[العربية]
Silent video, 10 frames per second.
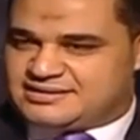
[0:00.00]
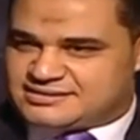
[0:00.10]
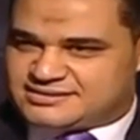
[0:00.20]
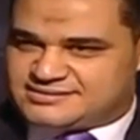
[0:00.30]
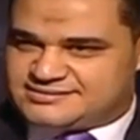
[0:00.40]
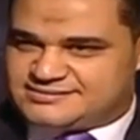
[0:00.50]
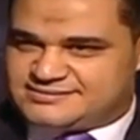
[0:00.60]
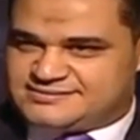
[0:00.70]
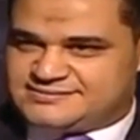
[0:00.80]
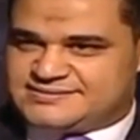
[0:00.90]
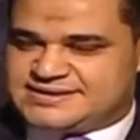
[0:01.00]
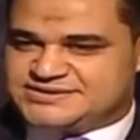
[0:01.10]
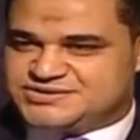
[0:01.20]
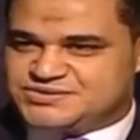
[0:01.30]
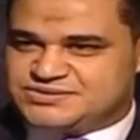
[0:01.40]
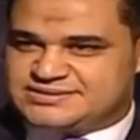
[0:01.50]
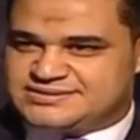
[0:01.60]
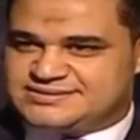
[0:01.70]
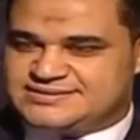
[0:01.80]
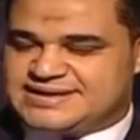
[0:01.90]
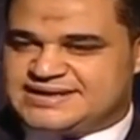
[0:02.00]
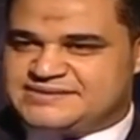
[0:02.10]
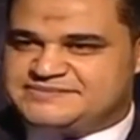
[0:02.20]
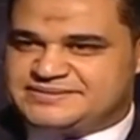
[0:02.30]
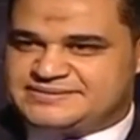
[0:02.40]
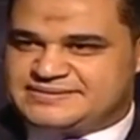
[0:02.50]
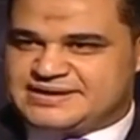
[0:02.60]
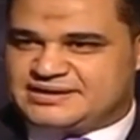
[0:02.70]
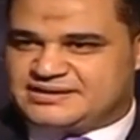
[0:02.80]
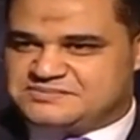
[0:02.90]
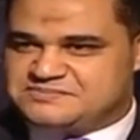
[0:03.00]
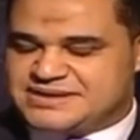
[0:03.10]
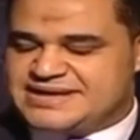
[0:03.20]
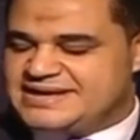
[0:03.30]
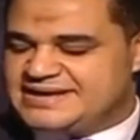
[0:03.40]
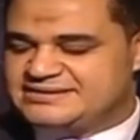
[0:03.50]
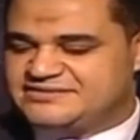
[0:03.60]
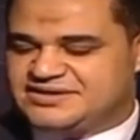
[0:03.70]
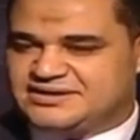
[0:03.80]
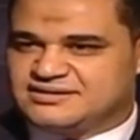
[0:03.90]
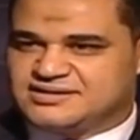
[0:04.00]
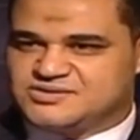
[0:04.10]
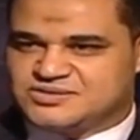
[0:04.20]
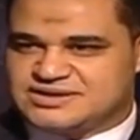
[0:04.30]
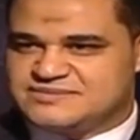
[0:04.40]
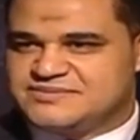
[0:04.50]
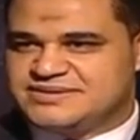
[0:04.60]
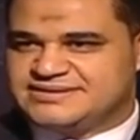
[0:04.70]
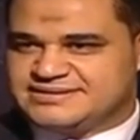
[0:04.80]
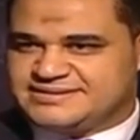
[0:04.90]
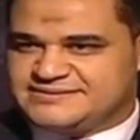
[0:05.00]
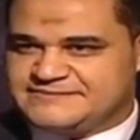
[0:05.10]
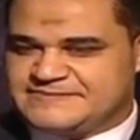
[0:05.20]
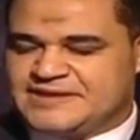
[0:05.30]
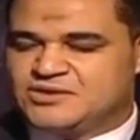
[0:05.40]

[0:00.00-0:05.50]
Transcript: الأخ مم. الزوج الابن الأب أي حد في علاقة قريبة منك مم.